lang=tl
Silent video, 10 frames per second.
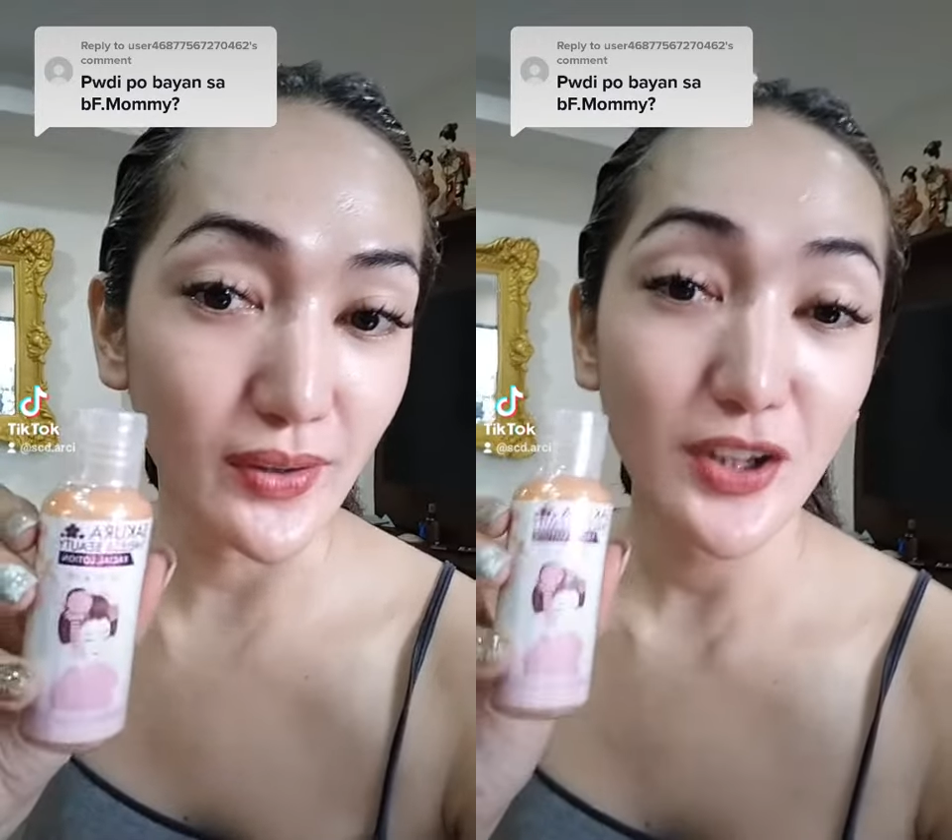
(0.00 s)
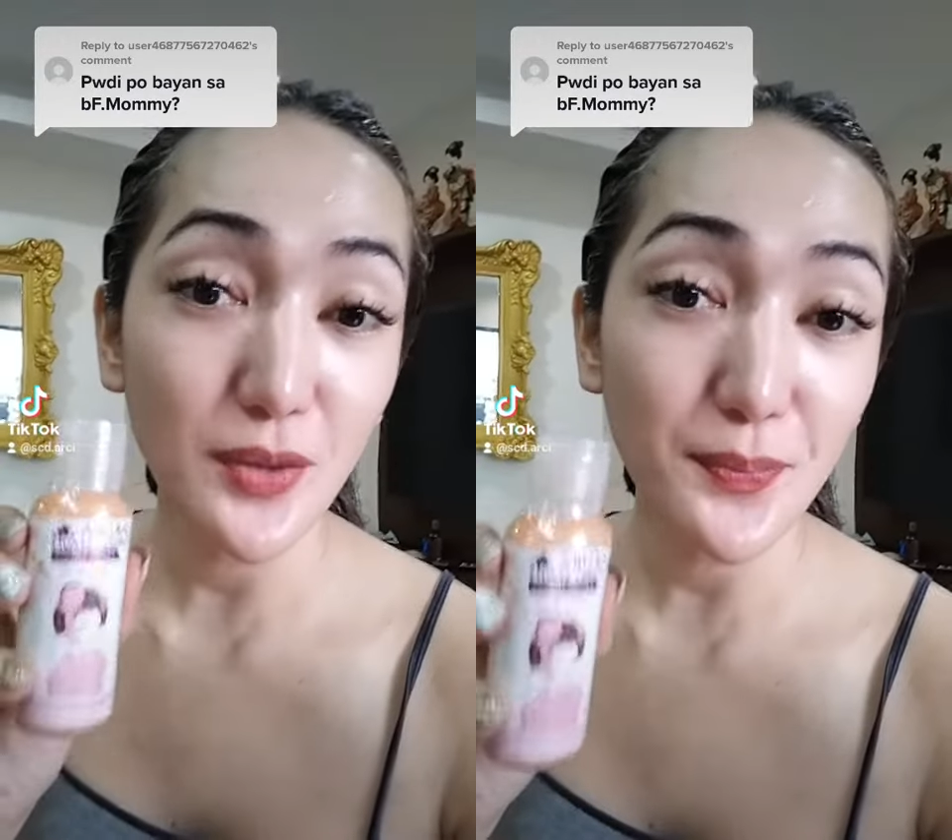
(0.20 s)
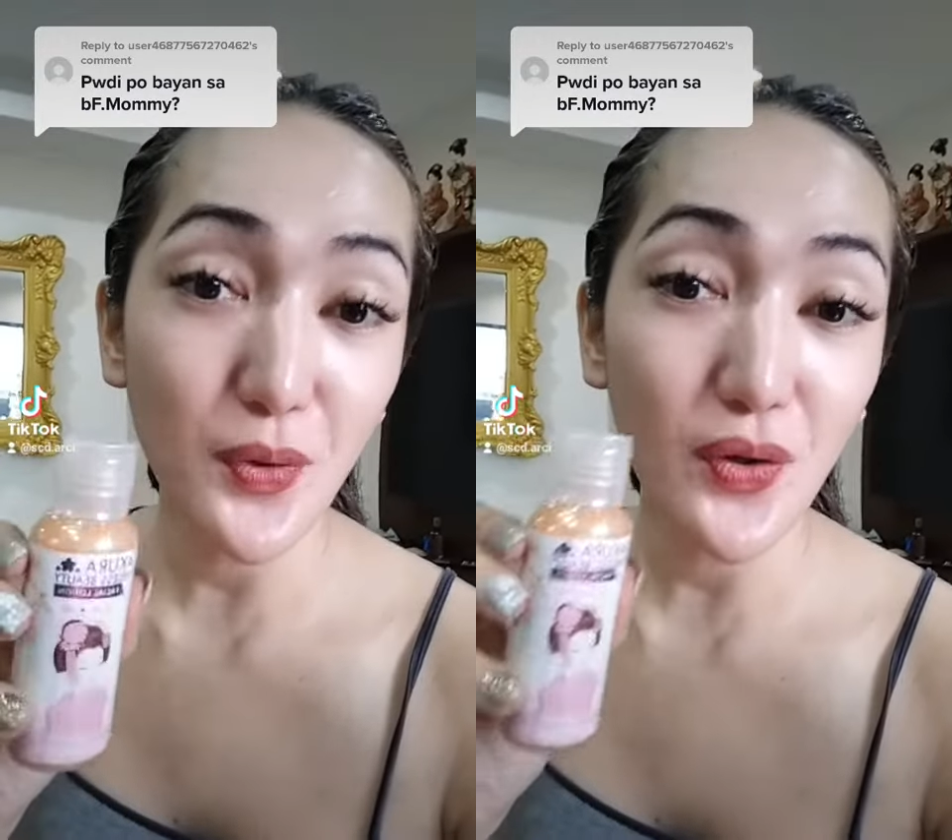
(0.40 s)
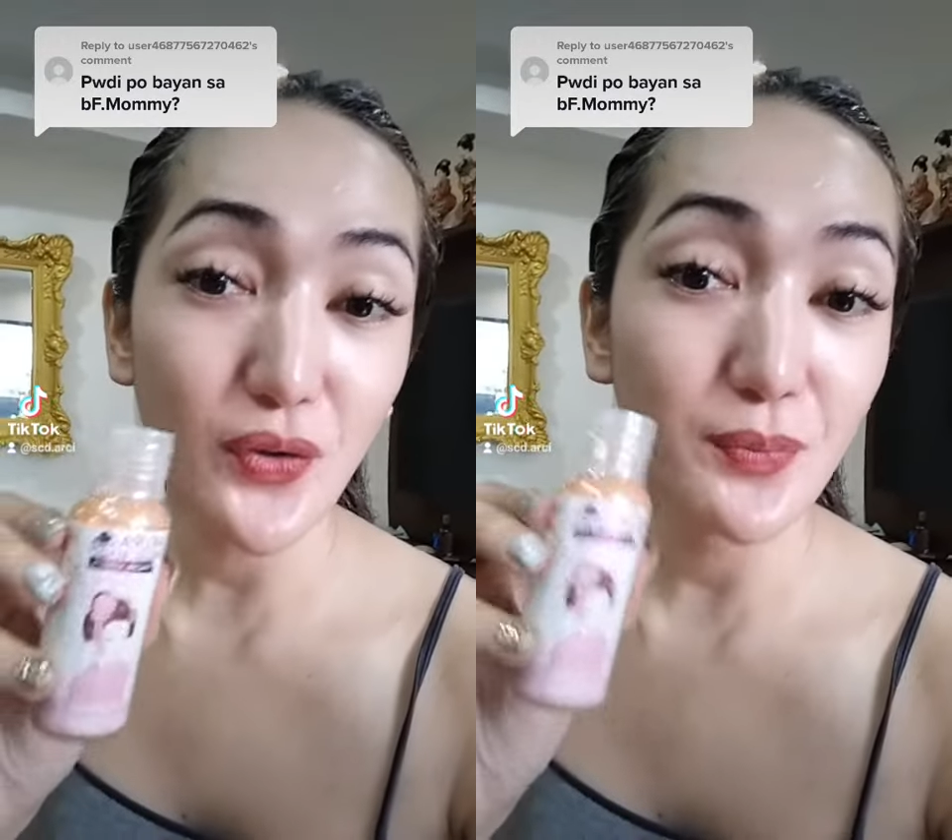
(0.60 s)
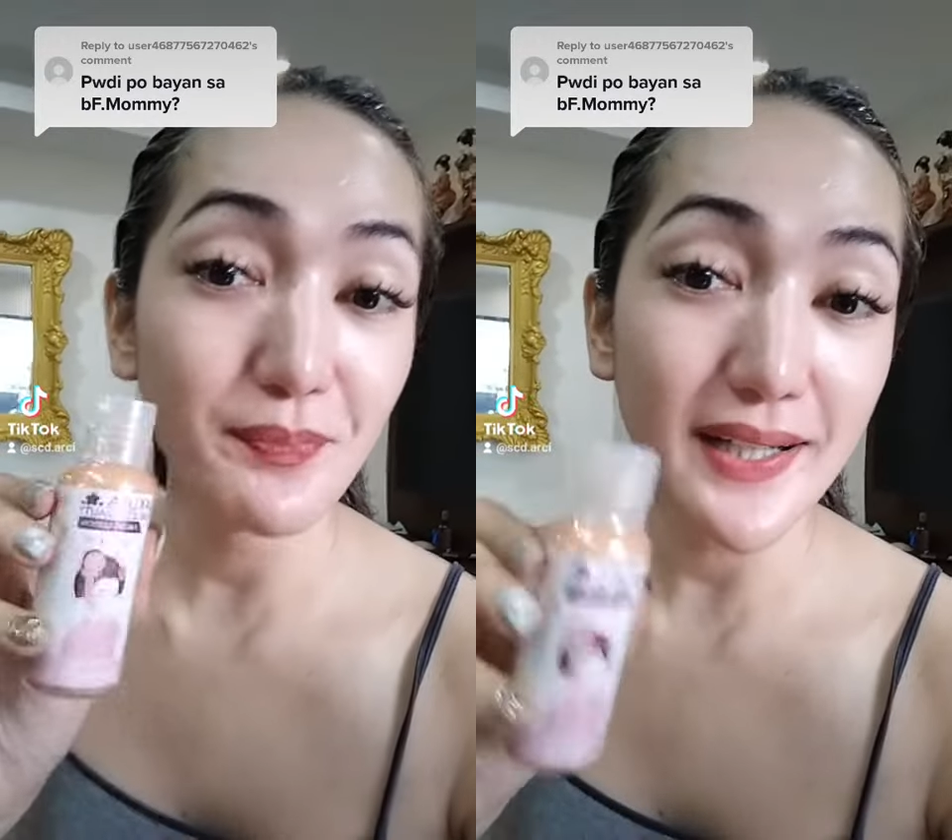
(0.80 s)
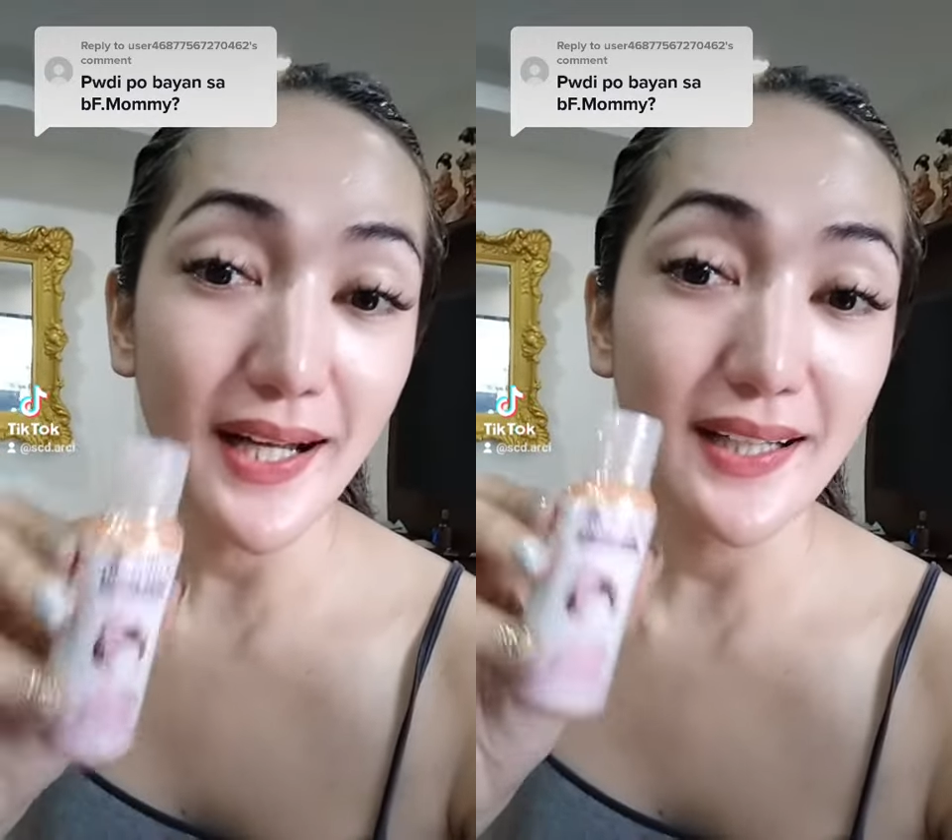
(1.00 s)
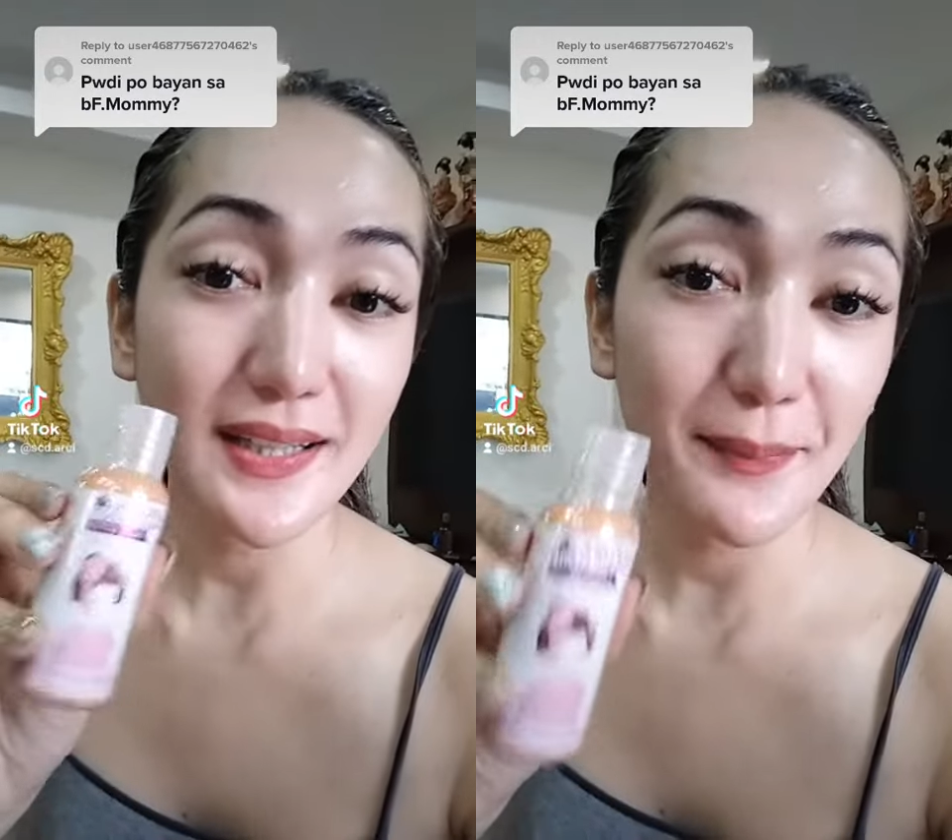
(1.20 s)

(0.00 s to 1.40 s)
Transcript: Ito po yung pinaka-the